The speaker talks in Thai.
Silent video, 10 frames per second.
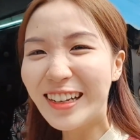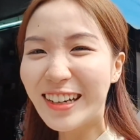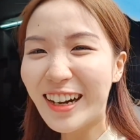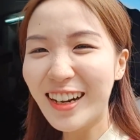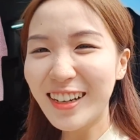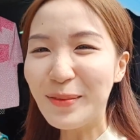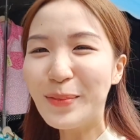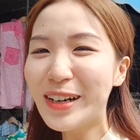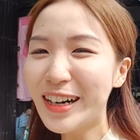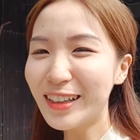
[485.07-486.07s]
ดีนะ
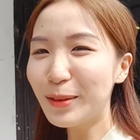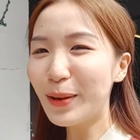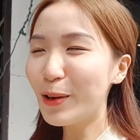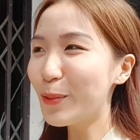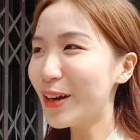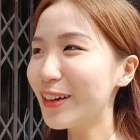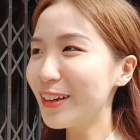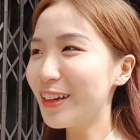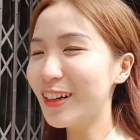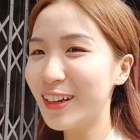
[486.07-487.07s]
มือน่าจะเบามาก
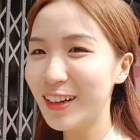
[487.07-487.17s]
เลย